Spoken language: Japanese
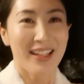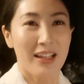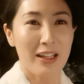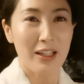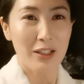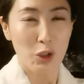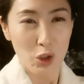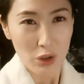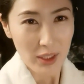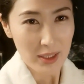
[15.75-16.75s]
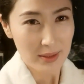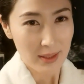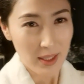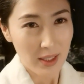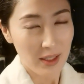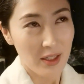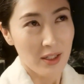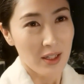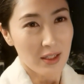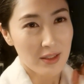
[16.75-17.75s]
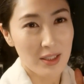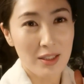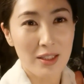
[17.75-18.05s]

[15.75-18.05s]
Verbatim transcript: えー、今日はですね、新